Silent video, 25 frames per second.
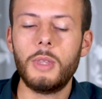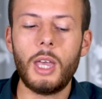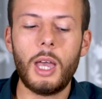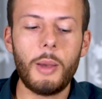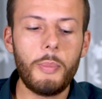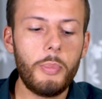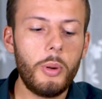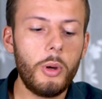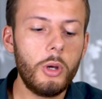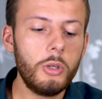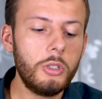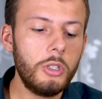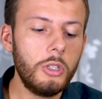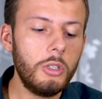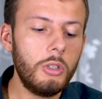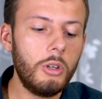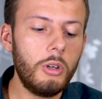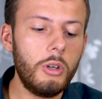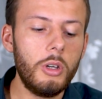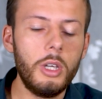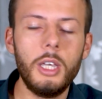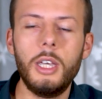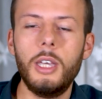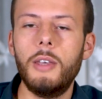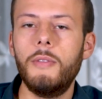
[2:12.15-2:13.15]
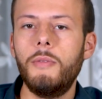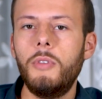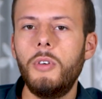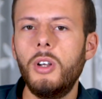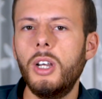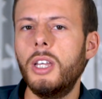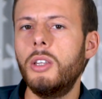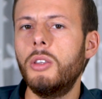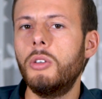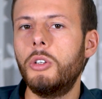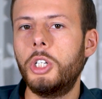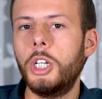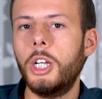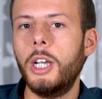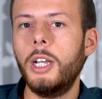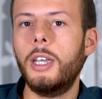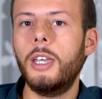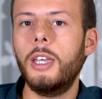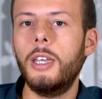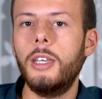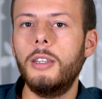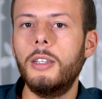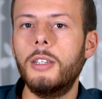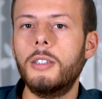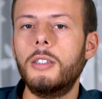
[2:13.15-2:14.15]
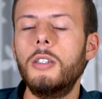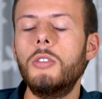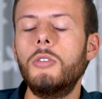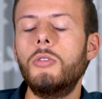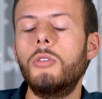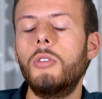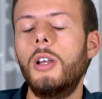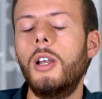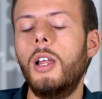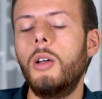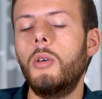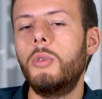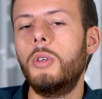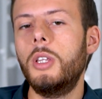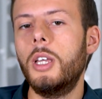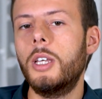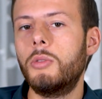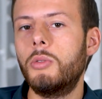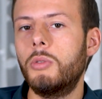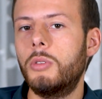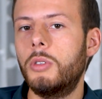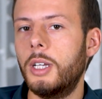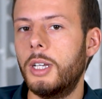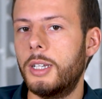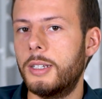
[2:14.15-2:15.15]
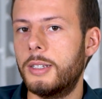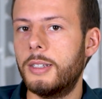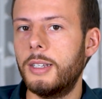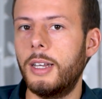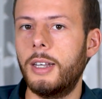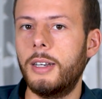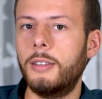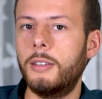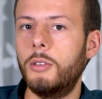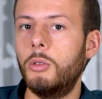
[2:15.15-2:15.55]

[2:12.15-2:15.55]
apposito e volendo c'è anche in descrizione la guida su TechStart